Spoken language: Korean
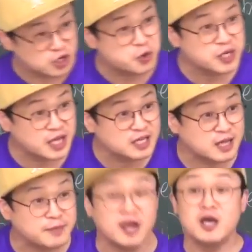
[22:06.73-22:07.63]
적용이 되기
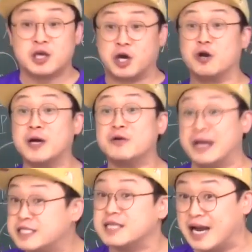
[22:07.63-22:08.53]
때문에 결과는
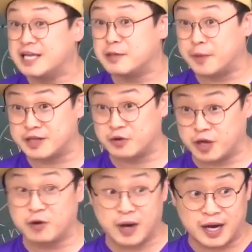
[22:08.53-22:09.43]
완전 달라져 버린다고
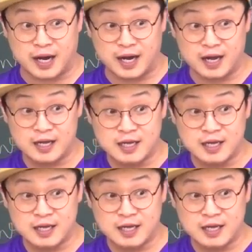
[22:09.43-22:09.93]
결과가.